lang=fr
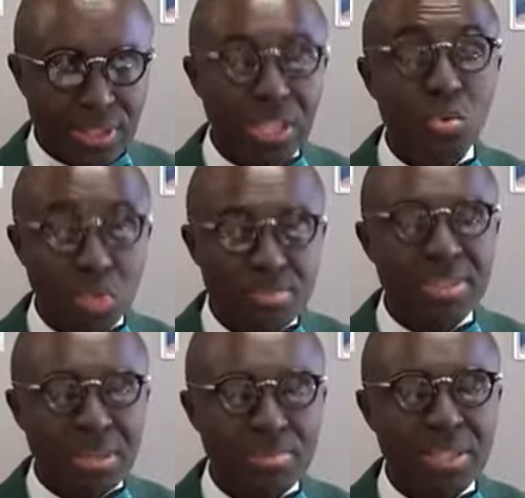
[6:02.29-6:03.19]
Et oui,
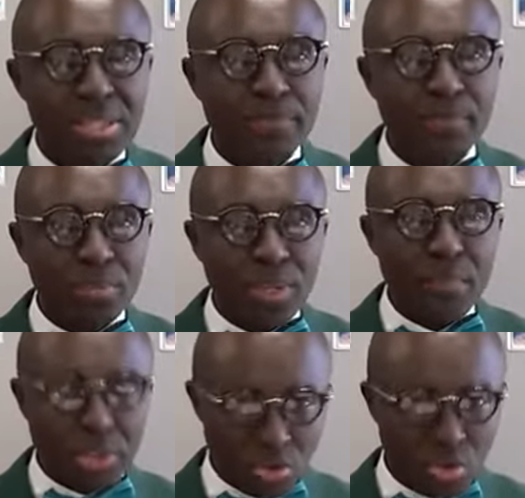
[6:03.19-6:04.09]
mes amis,
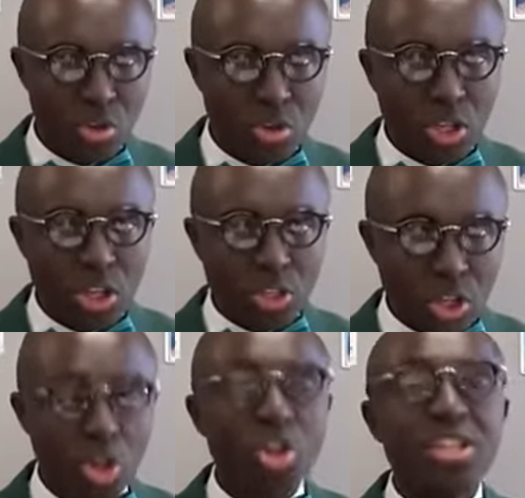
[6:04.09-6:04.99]
parce que
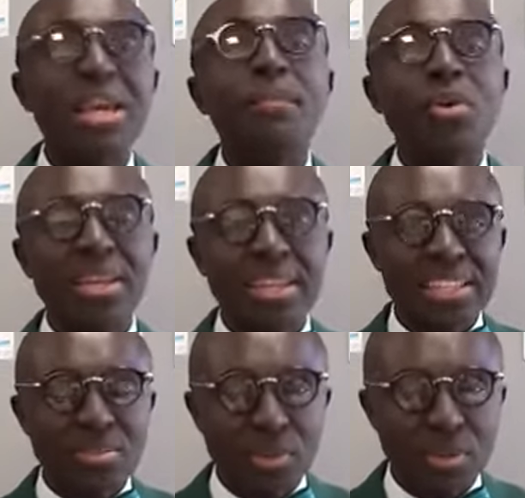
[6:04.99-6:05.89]
dans le
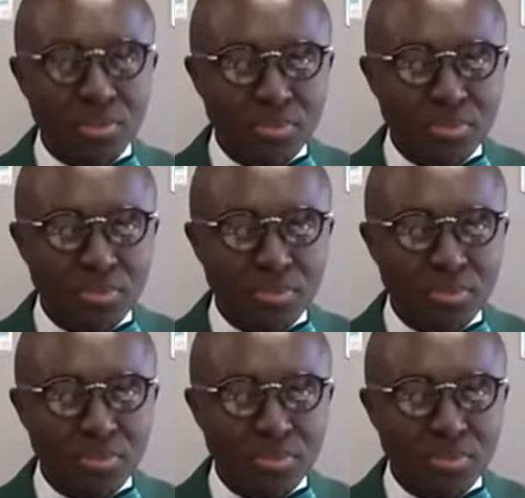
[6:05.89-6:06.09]
kimbongisme,